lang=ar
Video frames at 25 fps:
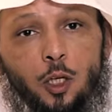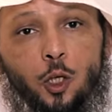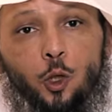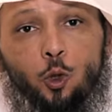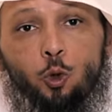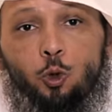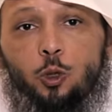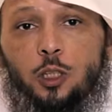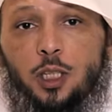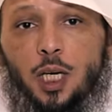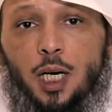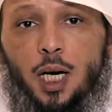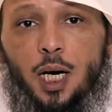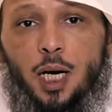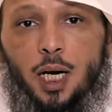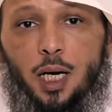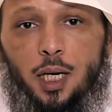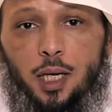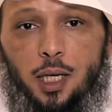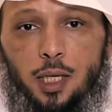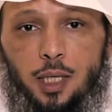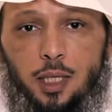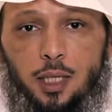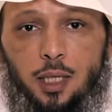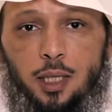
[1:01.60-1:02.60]
يدعى
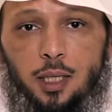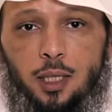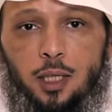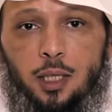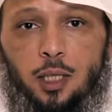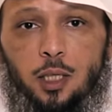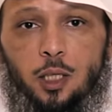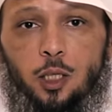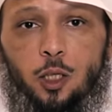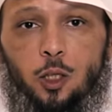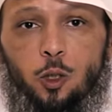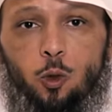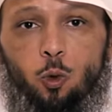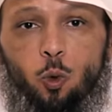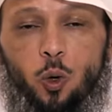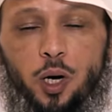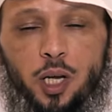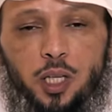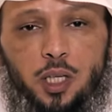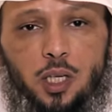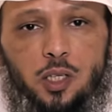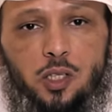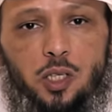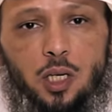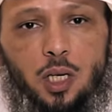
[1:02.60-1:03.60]
عليه
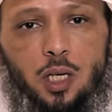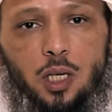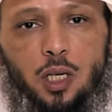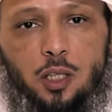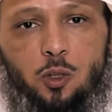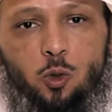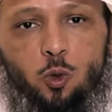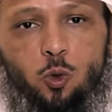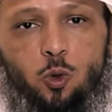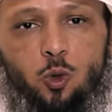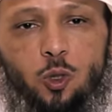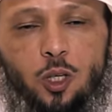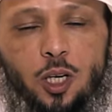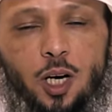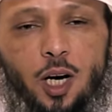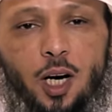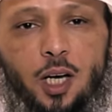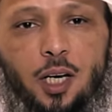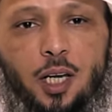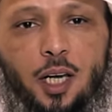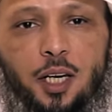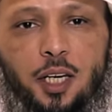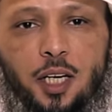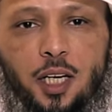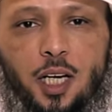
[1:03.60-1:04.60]
ويتسلط
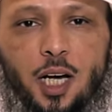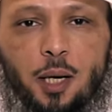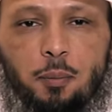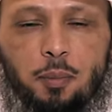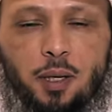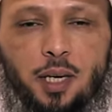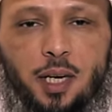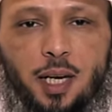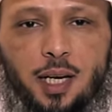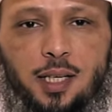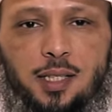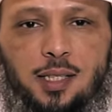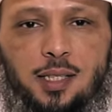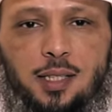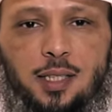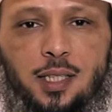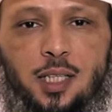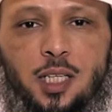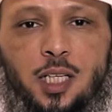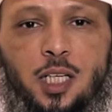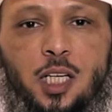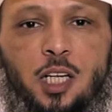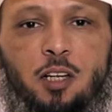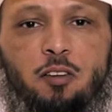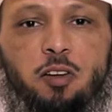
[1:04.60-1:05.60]
على رقاب الناس
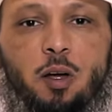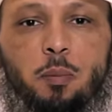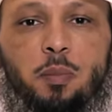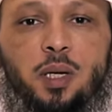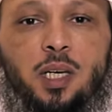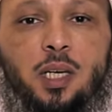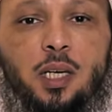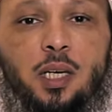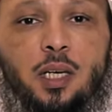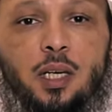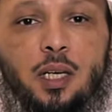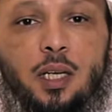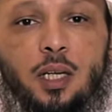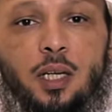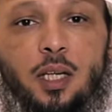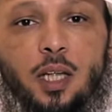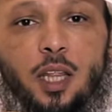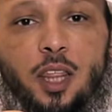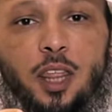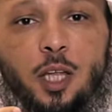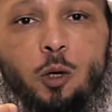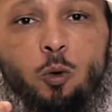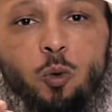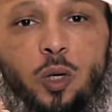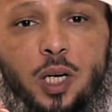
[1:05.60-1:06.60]
فمن
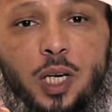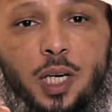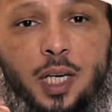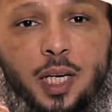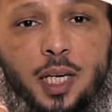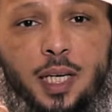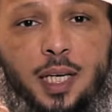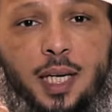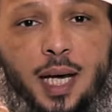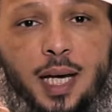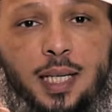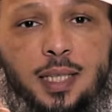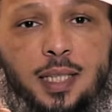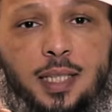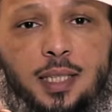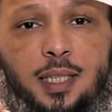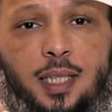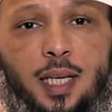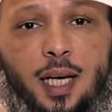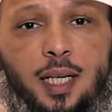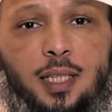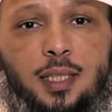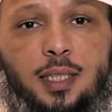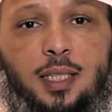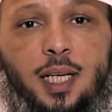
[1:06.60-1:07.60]
ذوق
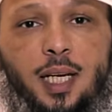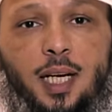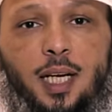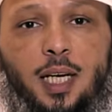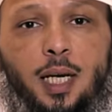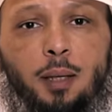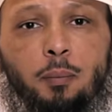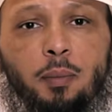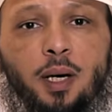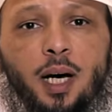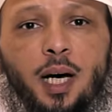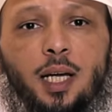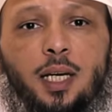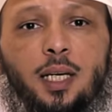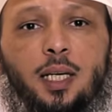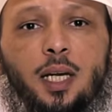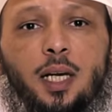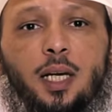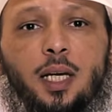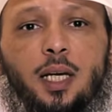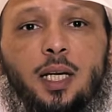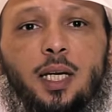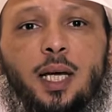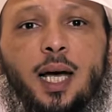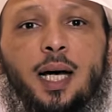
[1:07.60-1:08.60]
القياده ان تعلم ان
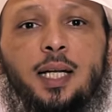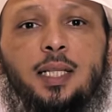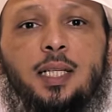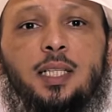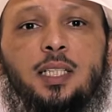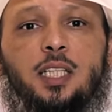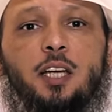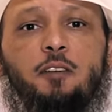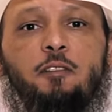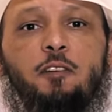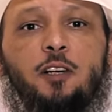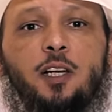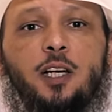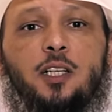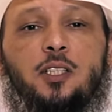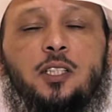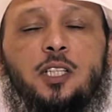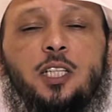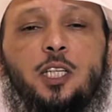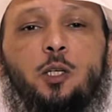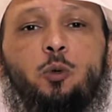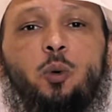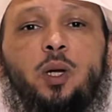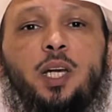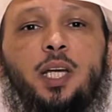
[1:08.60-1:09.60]
القياده في
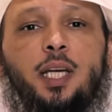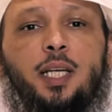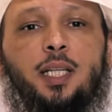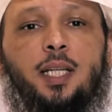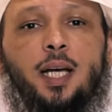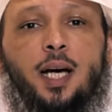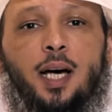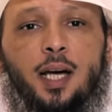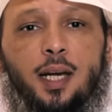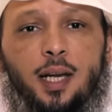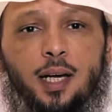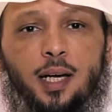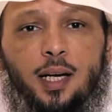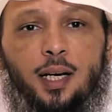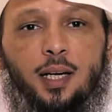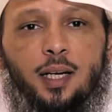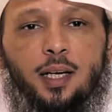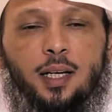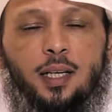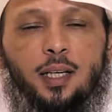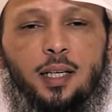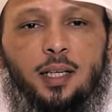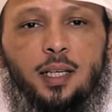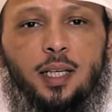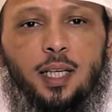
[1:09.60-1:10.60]
الاصل والاداره
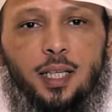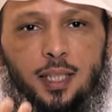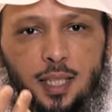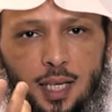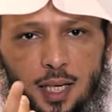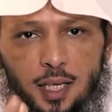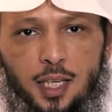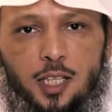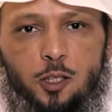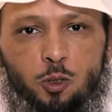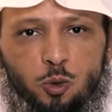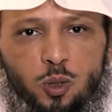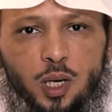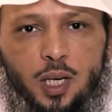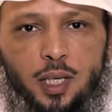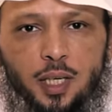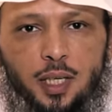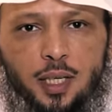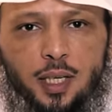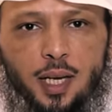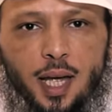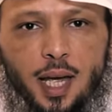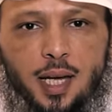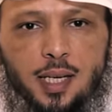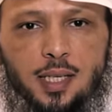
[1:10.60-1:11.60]
ادارتك
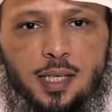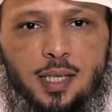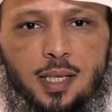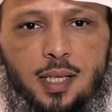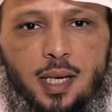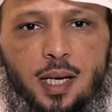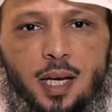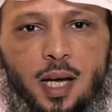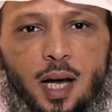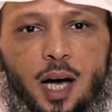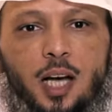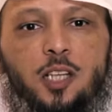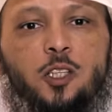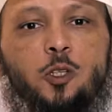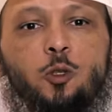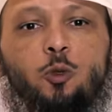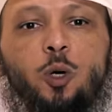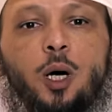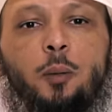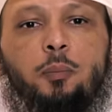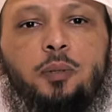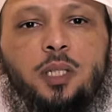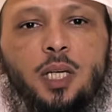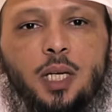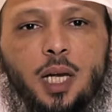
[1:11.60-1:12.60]
للناس
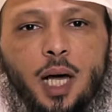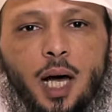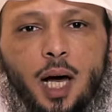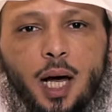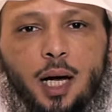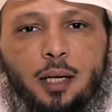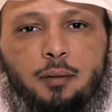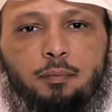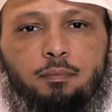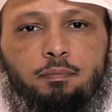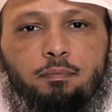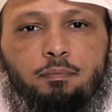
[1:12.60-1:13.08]
اصلها ابتلاء